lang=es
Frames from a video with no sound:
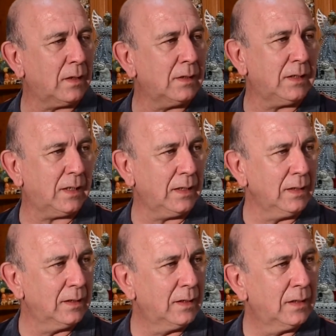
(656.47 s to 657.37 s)
que él tiene,
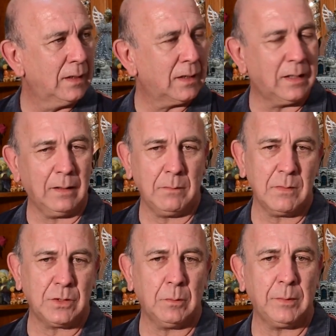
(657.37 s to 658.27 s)
que
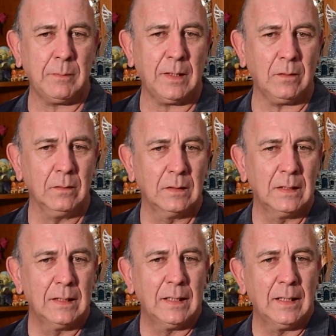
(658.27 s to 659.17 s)
vive Primero,
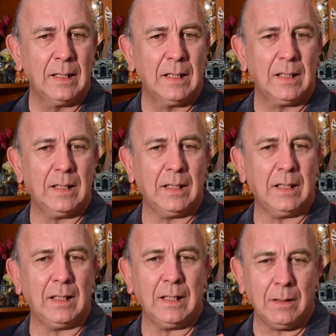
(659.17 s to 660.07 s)

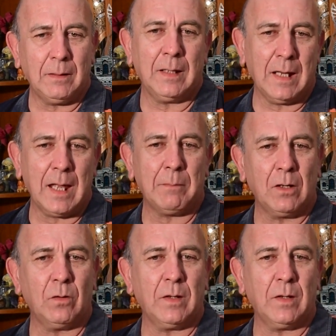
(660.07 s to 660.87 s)
eh, el, hermano